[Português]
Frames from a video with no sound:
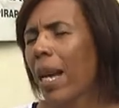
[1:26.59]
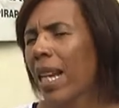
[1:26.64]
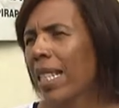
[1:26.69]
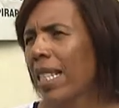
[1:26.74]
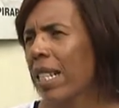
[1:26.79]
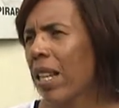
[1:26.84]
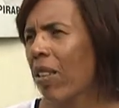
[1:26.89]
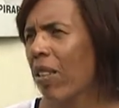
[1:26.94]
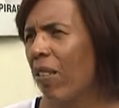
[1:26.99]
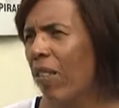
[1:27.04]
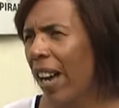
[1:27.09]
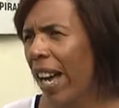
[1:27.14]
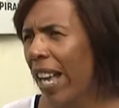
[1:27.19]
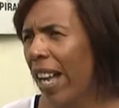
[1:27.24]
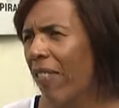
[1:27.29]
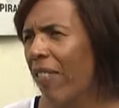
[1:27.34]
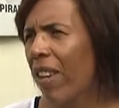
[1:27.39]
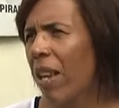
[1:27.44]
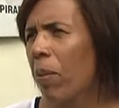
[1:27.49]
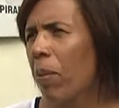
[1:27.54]
mas não
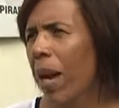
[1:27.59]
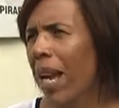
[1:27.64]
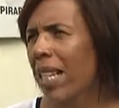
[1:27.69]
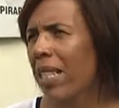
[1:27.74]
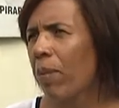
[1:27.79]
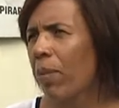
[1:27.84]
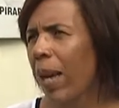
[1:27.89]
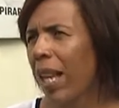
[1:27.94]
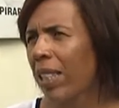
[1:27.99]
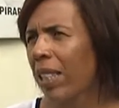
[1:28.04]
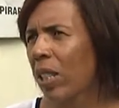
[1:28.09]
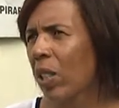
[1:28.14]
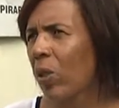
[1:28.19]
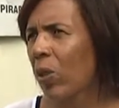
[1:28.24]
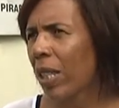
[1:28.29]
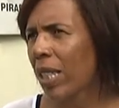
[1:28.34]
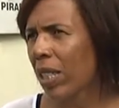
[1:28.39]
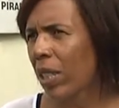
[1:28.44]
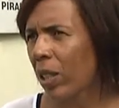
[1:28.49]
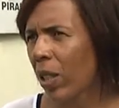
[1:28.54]
vai haver mais
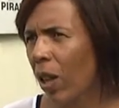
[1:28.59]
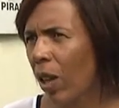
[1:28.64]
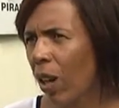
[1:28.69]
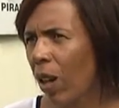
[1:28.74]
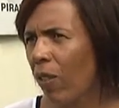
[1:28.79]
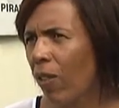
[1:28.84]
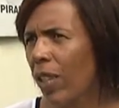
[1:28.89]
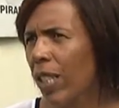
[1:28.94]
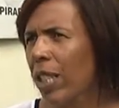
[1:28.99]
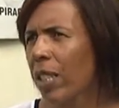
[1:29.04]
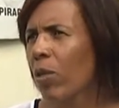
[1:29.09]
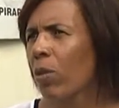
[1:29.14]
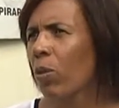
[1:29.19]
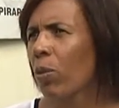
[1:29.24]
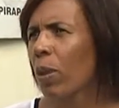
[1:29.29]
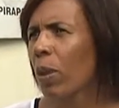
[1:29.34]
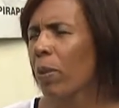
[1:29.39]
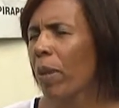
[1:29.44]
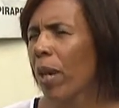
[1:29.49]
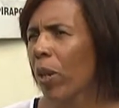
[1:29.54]
matrículas novas
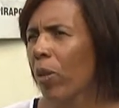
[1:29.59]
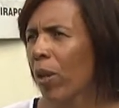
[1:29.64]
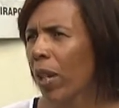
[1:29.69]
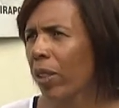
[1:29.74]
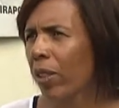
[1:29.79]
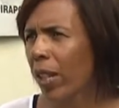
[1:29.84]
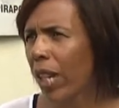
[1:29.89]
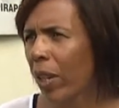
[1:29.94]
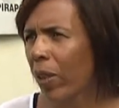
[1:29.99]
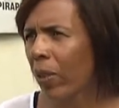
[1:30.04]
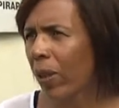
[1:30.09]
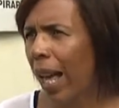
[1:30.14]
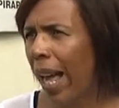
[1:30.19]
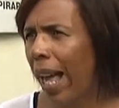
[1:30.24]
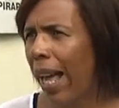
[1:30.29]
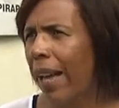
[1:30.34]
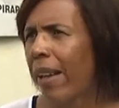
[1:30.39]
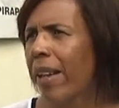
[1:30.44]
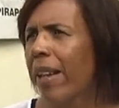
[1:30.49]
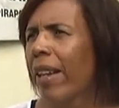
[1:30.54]
no primeiro ano
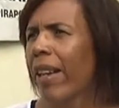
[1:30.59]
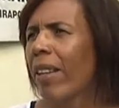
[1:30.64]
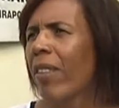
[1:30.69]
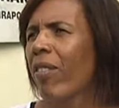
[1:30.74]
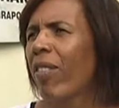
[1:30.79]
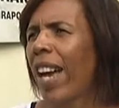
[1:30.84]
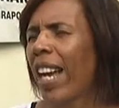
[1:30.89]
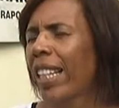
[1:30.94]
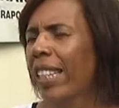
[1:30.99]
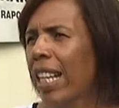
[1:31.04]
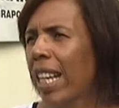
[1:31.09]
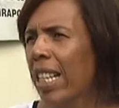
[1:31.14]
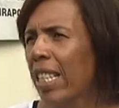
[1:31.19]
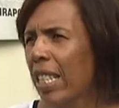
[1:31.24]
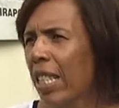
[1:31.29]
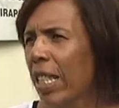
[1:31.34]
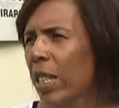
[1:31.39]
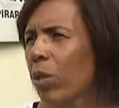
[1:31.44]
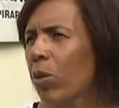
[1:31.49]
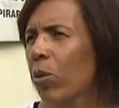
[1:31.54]
regular. Vai ter
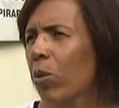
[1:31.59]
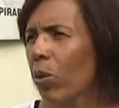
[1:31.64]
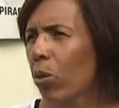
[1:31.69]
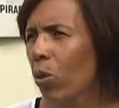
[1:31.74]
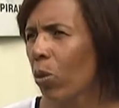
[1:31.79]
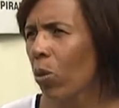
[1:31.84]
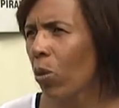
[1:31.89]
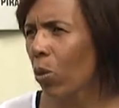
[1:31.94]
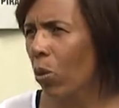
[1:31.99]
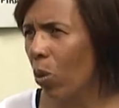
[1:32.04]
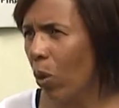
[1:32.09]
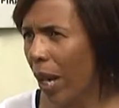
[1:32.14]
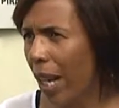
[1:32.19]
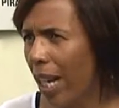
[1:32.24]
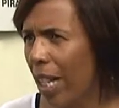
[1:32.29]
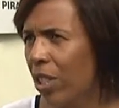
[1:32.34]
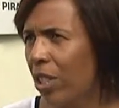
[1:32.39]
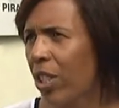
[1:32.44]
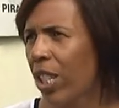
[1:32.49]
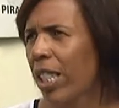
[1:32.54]
sim o, o
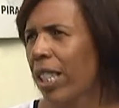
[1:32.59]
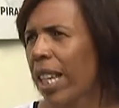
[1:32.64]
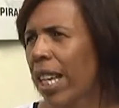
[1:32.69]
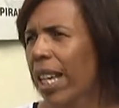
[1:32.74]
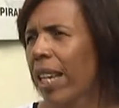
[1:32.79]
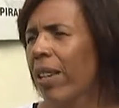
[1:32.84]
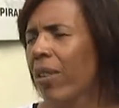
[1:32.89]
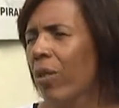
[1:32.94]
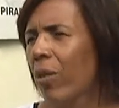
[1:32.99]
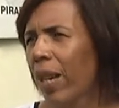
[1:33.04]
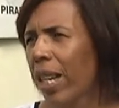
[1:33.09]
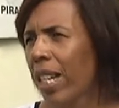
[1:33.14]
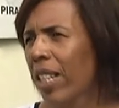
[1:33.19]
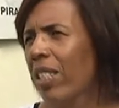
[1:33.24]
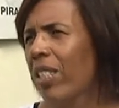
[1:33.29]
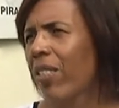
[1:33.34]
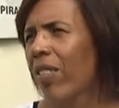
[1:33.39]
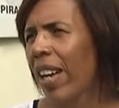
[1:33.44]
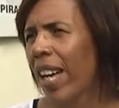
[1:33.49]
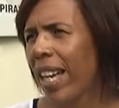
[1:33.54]
EJA, né? O
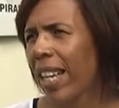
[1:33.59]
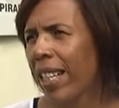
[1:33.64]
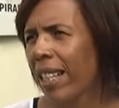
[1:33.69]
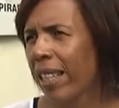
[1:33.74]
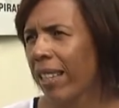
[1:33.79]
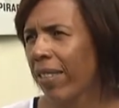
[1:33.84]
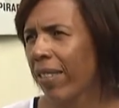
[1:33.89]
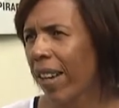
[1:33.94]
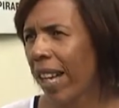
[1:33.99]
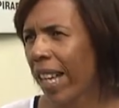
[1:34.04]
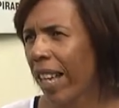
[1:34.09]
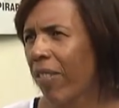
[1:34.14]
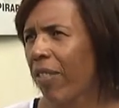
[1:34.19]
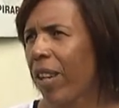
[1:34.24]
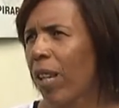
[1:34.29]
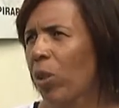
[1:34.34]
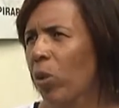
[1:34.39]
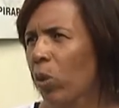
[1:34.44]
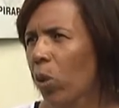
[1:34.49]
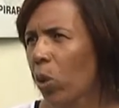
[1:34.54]
EJA vai, vai
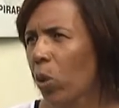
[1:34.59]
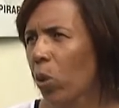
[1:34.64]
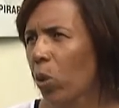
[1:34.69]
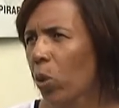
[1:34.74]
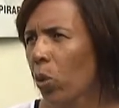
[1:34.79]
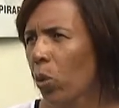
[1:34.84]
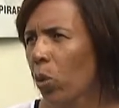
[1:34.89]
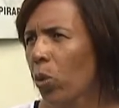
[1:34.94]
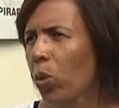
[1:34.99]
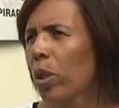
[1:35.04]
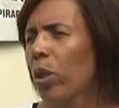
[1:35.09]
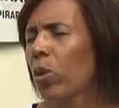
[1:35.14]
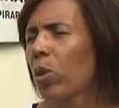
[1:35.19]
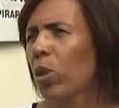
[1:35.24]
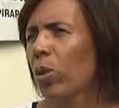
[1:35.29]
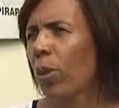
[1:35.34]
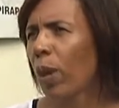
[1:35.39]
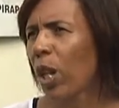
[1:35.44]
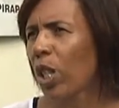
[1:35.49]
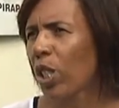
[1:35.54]
haver no noturno e
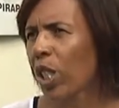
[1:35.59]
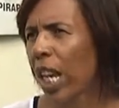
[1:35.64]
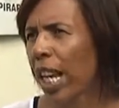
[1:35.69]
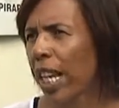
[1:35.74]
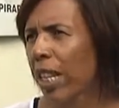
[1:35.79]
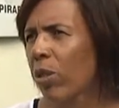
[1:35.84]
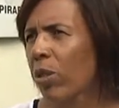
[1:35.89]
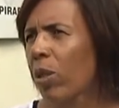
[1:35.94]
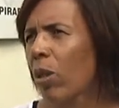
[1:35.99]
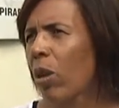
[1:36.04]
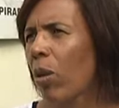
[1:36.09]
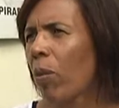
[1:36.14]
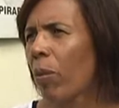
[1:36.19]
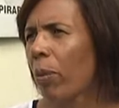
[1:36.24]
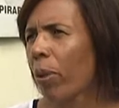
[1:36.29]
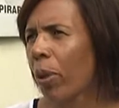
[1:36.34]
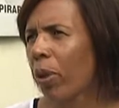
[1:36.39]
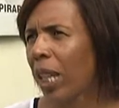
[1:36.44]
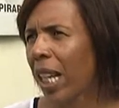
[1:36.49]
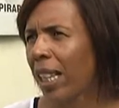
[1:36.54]
os projetos como
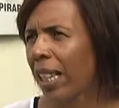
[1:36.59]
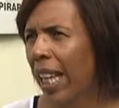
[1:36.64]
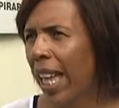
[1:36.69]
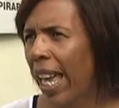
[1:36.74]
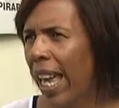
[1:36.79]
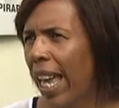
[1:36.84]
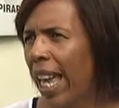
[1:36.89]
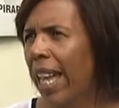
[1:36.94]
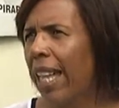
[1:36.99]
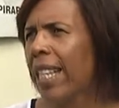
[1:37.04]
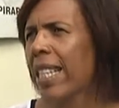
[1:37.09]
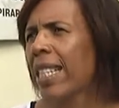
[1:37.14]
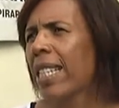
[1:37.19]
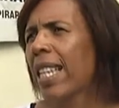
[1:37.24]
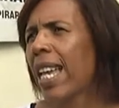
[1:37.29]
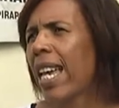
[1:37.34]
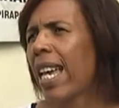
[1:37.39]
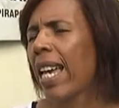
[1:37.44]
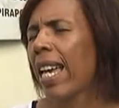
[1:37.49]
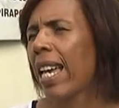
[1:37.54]

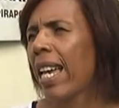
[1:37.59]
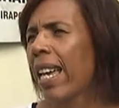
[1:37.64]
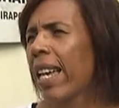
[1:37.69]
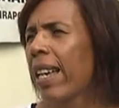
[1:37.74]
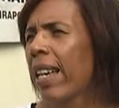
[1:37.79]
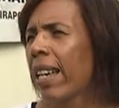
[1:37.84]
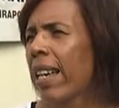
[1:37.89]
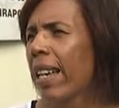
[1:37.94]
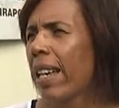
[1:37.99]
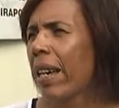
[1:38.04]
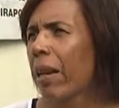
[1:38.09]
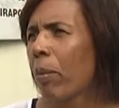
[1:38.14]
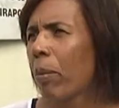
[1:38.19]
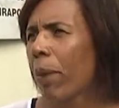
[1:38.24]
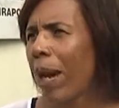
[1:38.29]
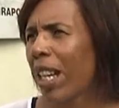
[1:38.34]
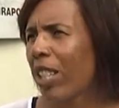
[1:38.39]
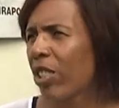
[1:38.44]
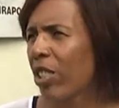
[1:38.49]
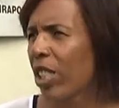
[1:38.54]
Pronatex, é,
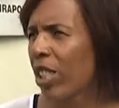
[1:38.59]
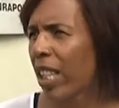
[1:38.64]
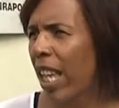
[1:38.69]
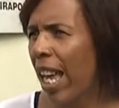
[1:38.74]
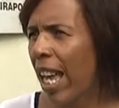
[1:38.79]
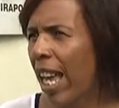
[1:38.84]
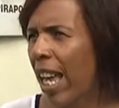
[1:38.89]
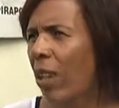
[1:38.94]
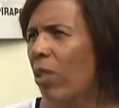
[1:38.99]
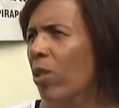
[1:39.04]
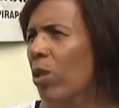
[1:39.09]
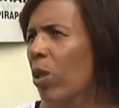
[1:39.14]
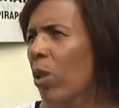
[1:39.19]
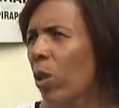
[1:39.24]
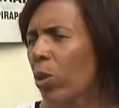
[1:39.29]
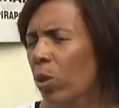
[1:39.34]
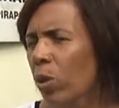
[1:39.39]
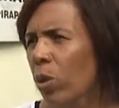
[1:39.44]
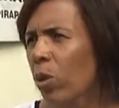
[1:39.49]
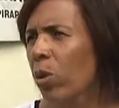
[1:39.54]
magistérios e
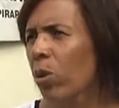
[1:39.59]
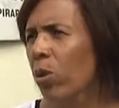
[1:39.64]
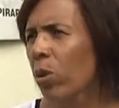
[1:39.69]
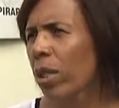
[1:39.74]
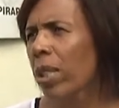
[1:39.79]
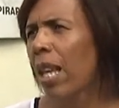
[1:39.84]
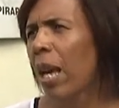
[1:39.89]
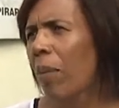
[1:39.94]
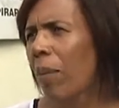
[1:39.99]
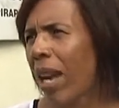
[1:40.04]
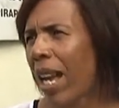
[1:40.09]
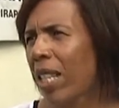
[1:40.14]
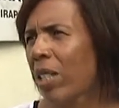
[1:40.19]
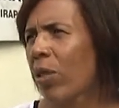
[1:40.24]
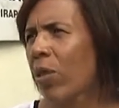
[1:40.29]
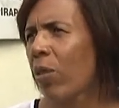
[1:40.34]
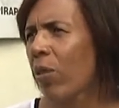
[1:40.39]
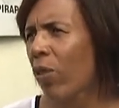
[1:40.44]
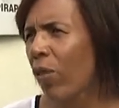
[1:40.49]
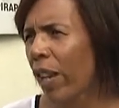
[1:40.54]
outros cursos a
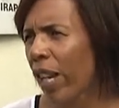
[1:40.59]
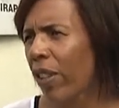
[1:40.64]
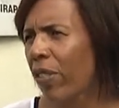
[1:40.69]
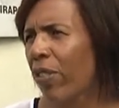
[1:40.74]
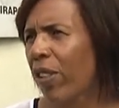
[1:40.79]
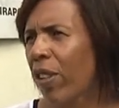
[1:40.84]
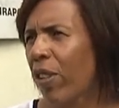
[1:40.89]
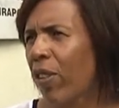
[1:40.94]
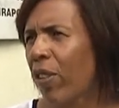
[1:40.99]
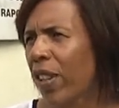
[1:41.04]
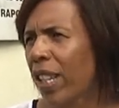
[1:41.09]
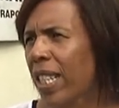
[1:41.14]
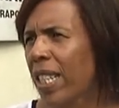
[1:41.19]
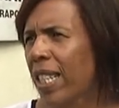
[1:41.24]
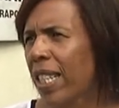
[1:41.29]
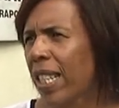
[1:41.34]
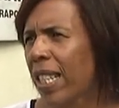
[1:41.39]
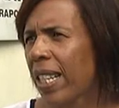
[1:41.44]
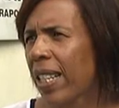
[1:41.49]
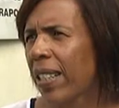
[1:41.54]
mais que o governo vem
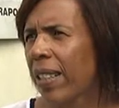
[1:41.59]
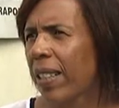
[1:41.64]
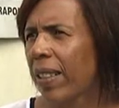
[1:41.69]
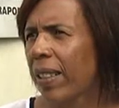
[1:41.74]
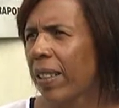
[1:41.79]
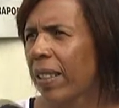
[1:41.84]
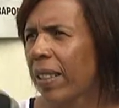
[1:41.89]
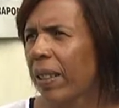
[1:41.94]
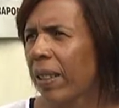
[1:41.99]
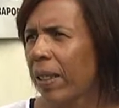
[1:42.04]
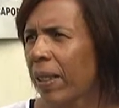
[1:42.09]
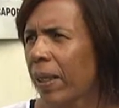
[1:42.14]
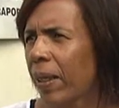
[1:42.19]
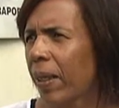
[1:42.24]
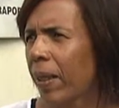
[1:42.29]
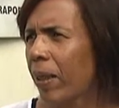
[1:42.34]
oferecer. Então